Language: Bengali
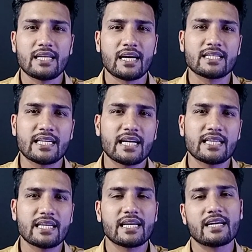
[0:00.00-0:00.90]
তারা
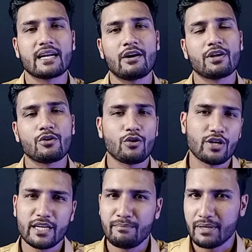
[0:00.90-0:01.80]
সেইখান থেকে গ্রাহকের
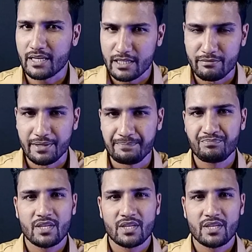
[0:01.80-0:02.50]
কন্ট্যাক্ট নাম্বারটা দিবে